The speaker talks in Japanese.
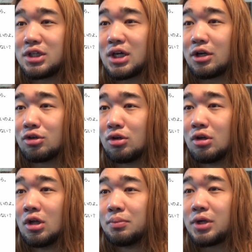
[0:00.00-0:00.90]
ヒカルの
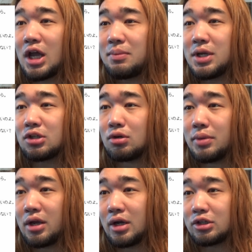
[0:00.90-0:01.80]
プライベートの
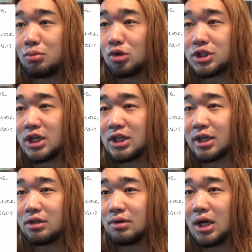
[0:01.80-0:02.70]
メールアドも教えてあ
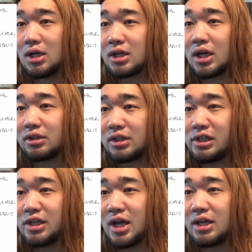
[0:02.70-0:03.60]
げるわ。勝手
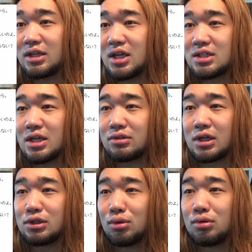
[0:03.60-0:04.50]
に出会い系サイト
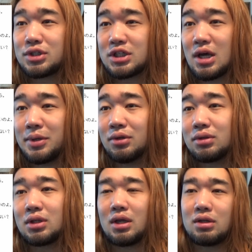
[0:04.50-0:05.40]
に登録しちゃダメ
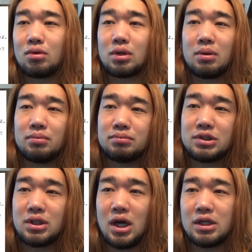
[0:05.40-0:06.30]
よって。で、俺が
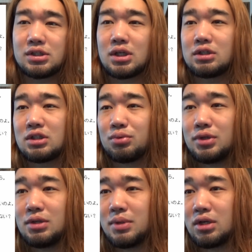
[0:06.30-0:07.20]
昔使ってた
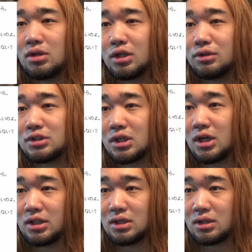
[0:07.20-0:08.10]
フリーメールのアドレスが
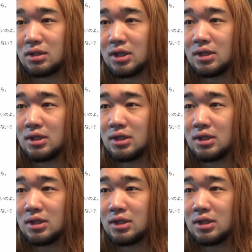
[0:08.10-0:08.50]
書いてあって。